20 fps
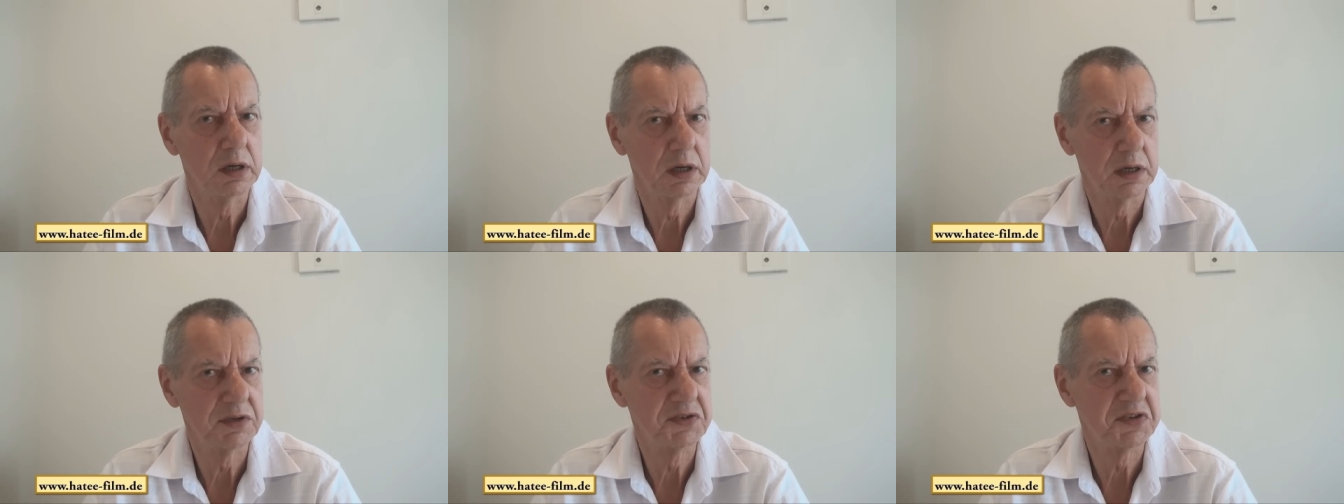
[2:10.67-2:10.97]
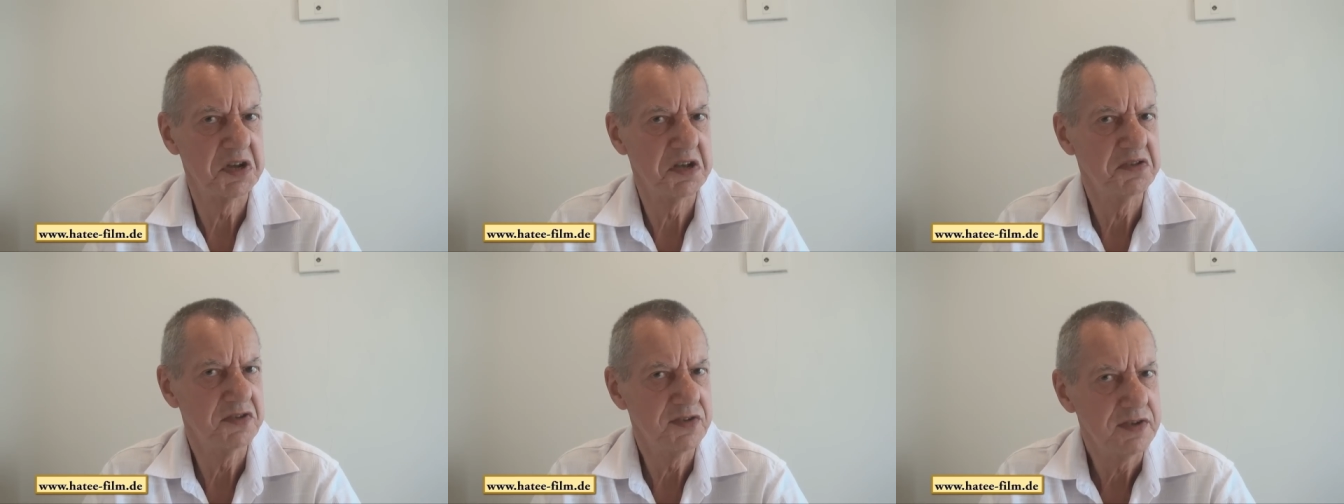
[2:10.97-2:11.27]

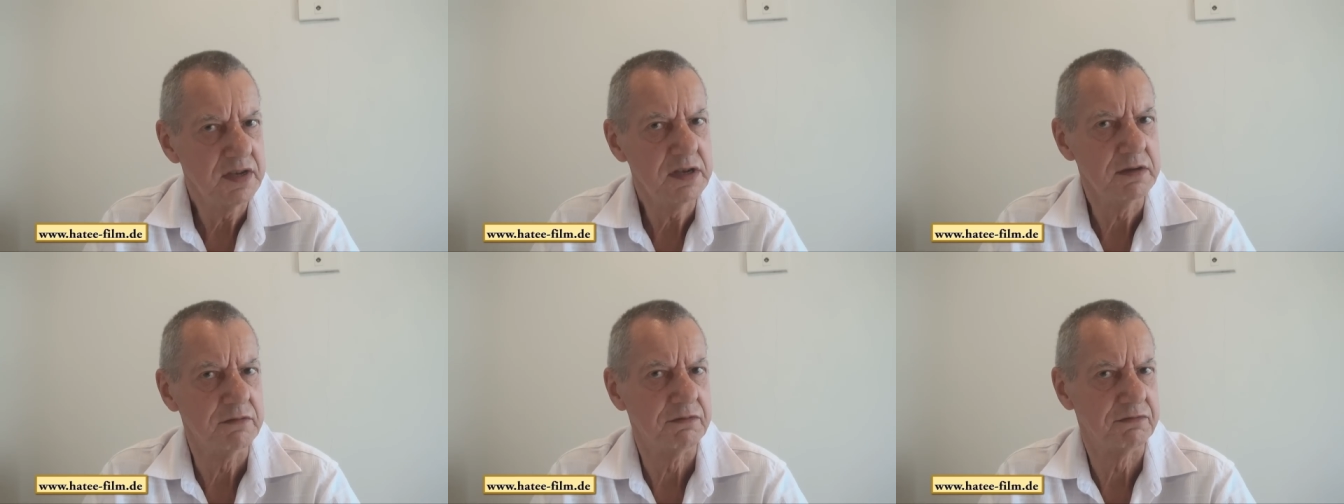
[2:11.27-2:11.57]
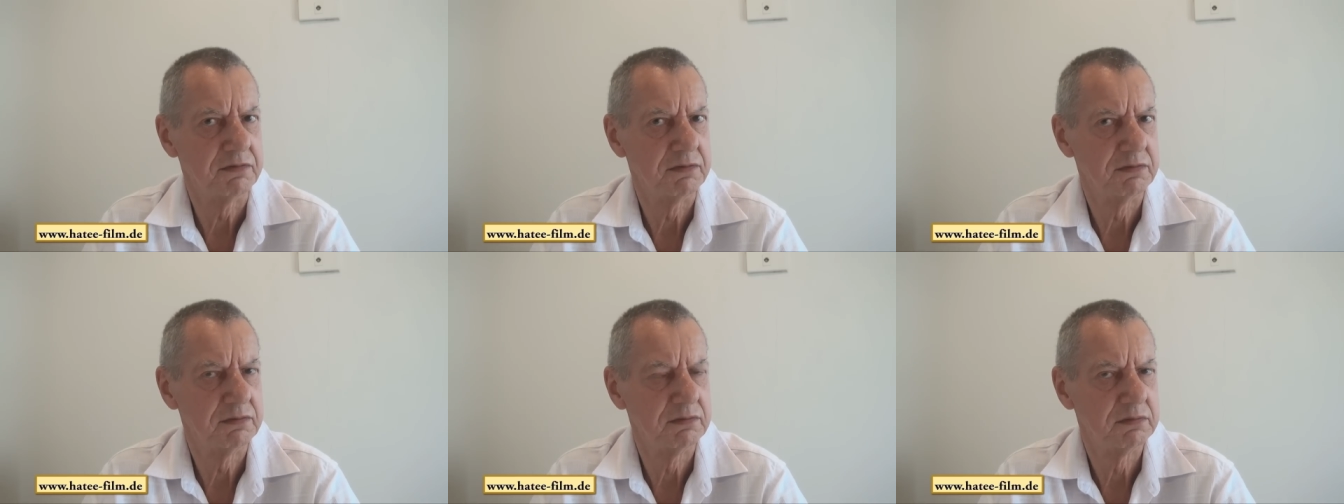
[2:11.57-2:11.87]

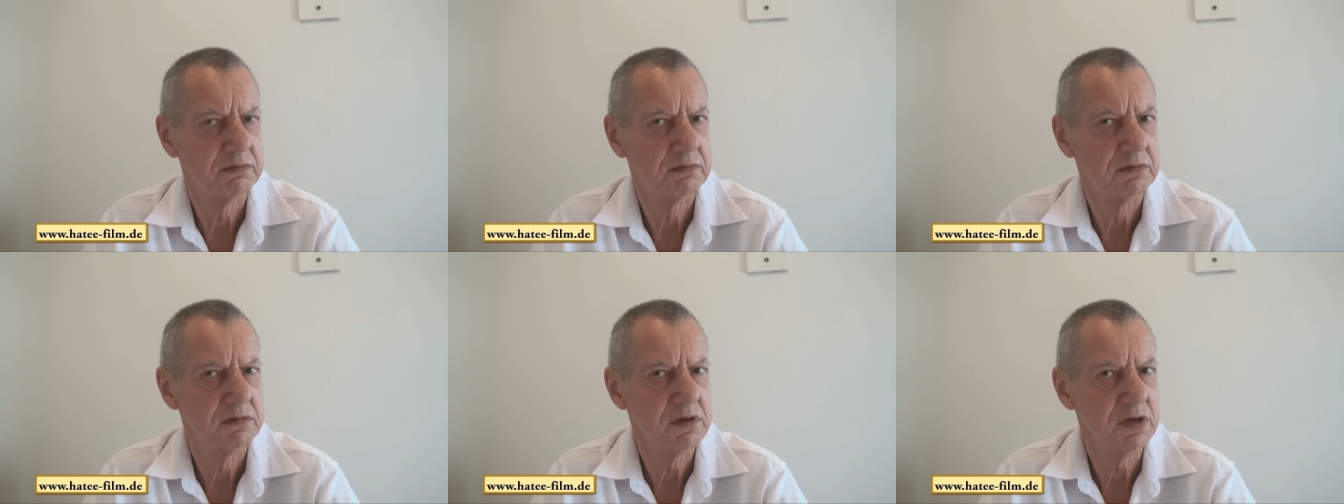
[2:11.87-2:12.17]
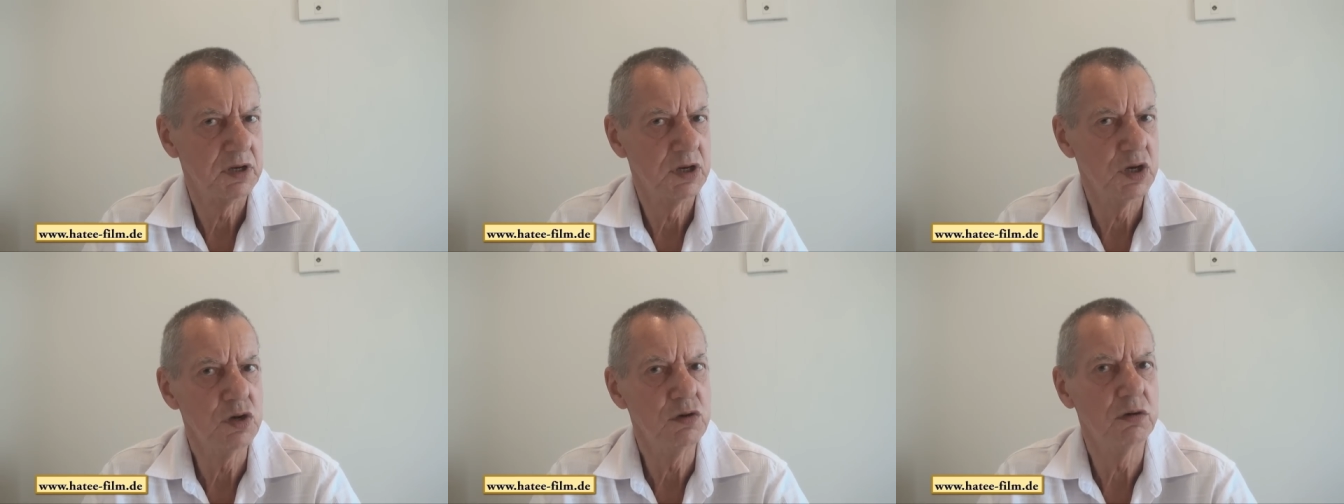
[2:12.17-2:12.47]
extensiv
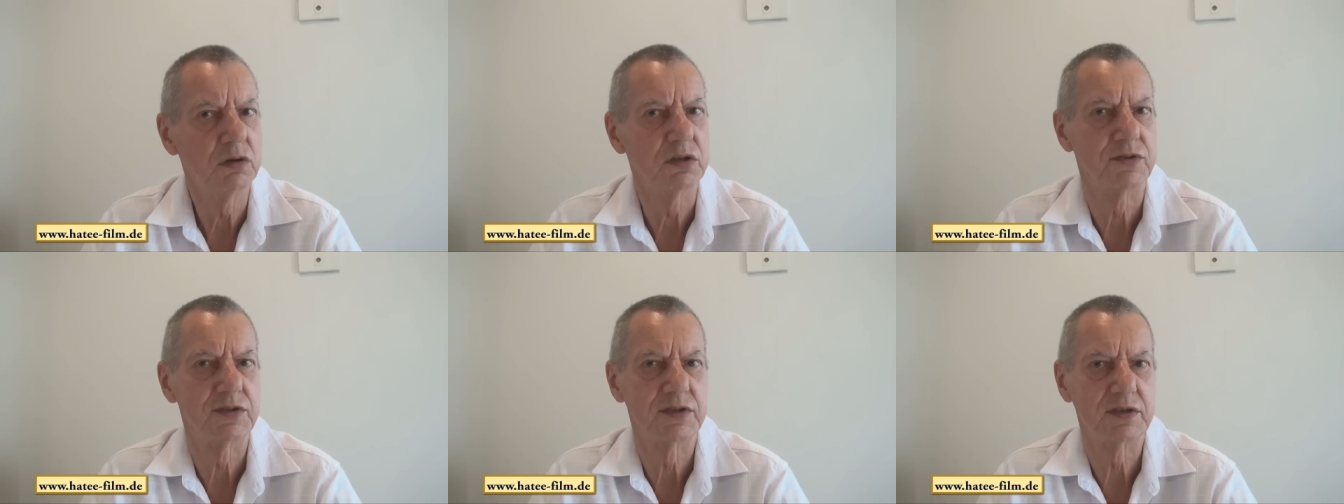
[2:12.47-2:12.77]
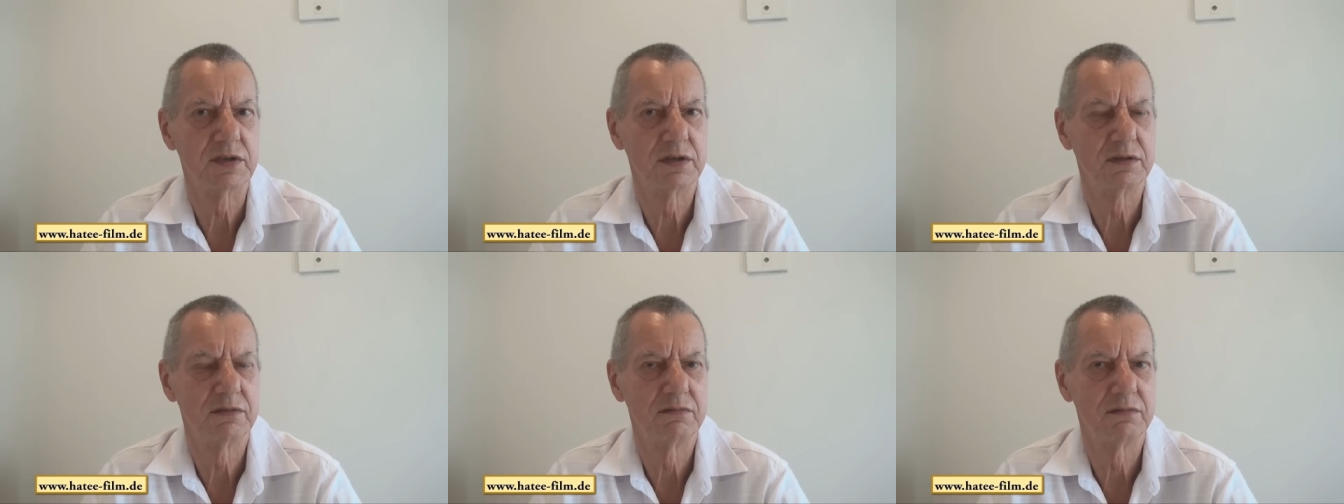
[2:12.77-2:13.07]

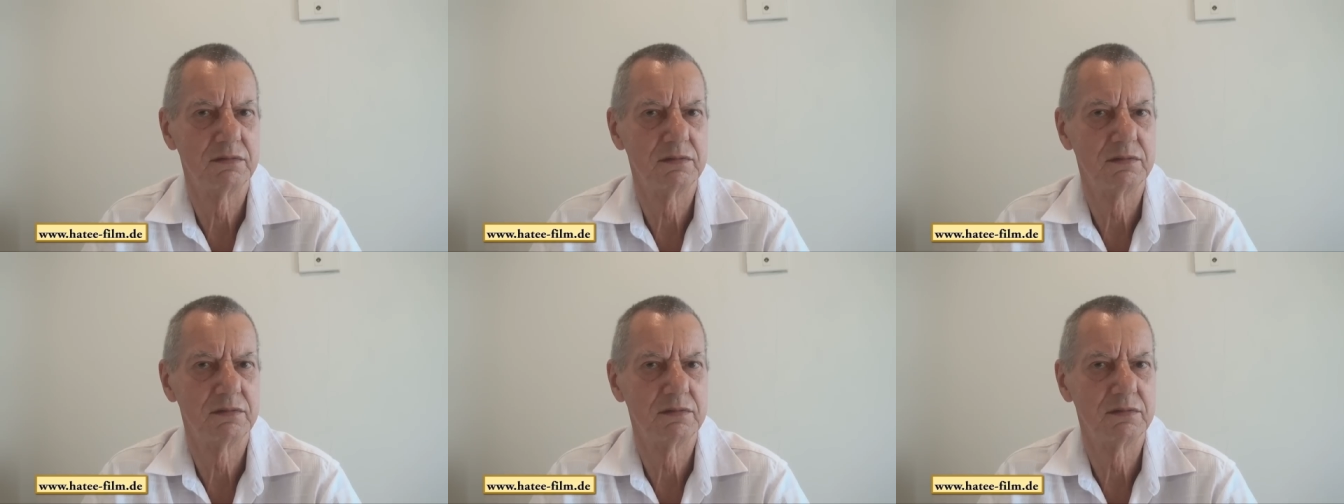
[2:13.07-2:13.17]
genutzt.